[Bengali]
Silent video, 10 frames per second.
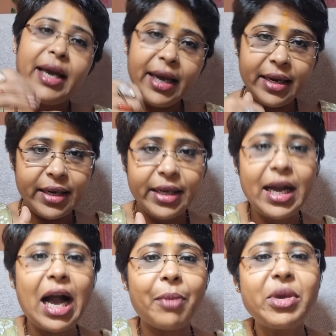এই
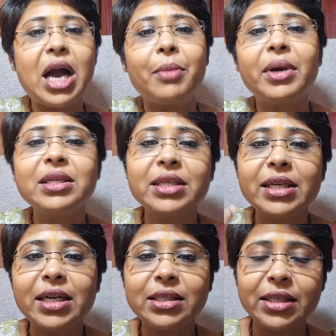রিডিংয়ে আমি আমার যে
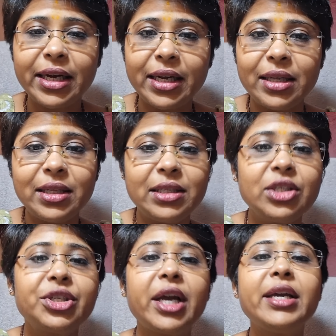এনার্জিটা এখানে
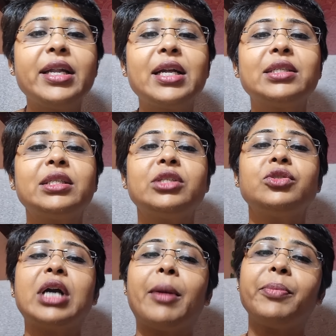দিচ্ছি সেই এনার্জিটা
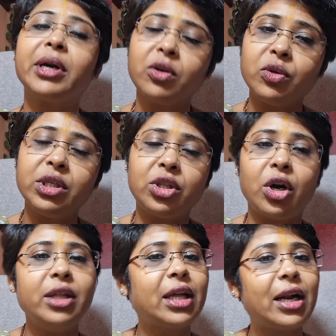যদি আপনাকেও নিতে
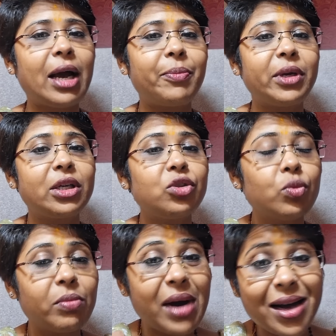হয় তাহলে আপনার কিন্তু
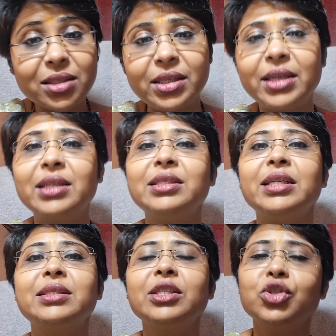মাস্ট এনার্জি
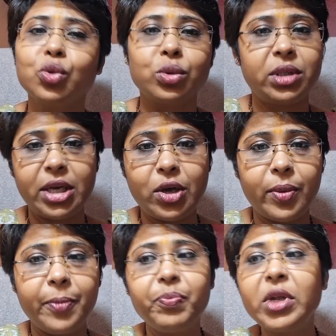এক্সচেঞ্জ করতেই
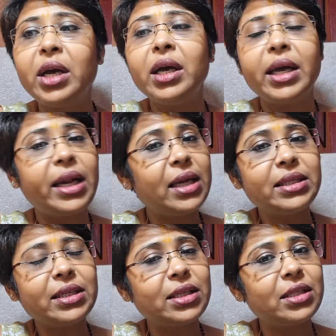হবে
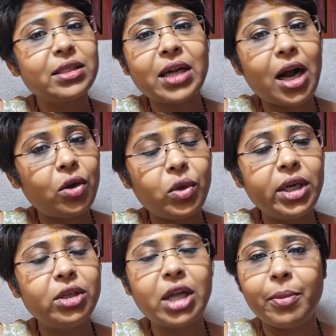এনার্জি এক্সচেঞ্জ না
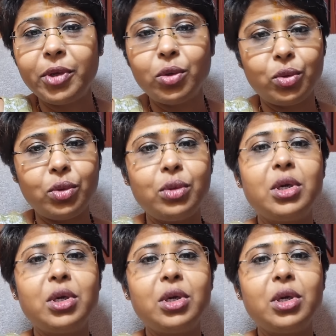করলে কিন্তু আপনি কোনো